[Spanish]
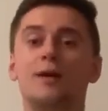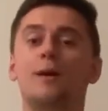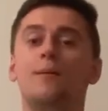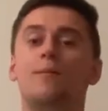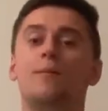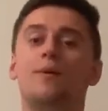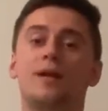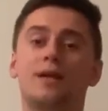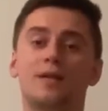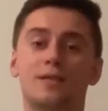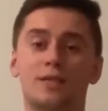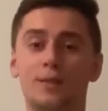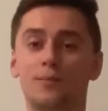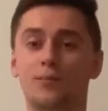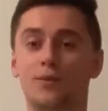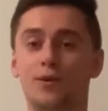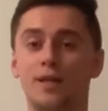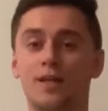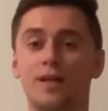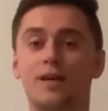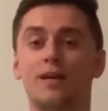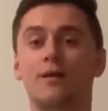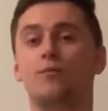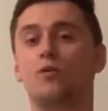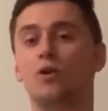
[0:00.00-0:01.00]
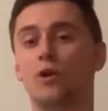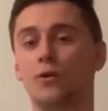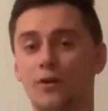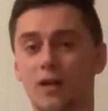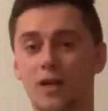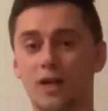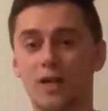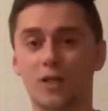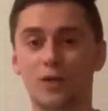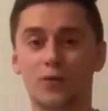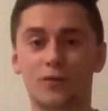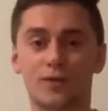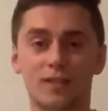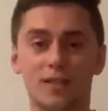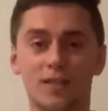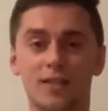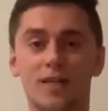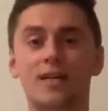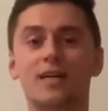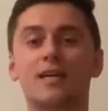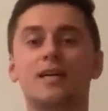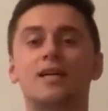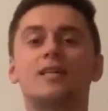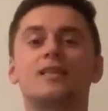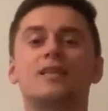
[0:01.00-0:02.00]
para así poder volver a la
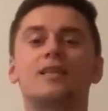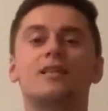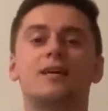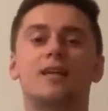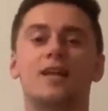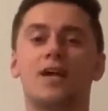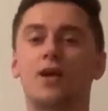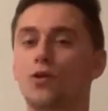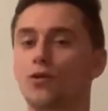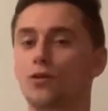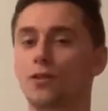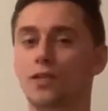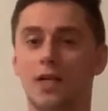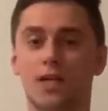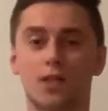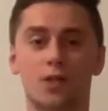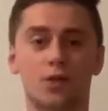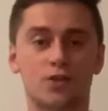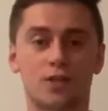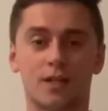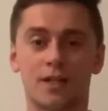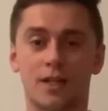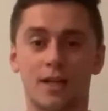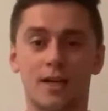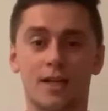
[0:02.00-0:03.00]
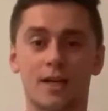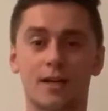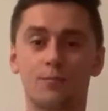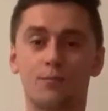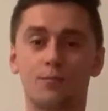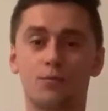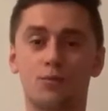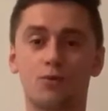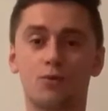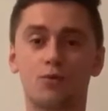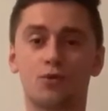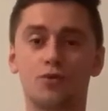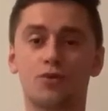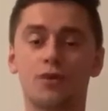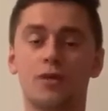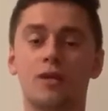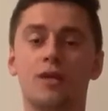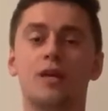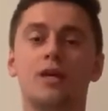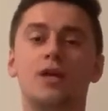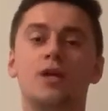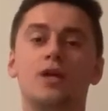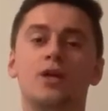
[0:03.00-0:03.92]
universidad, encontrarnos en el campus,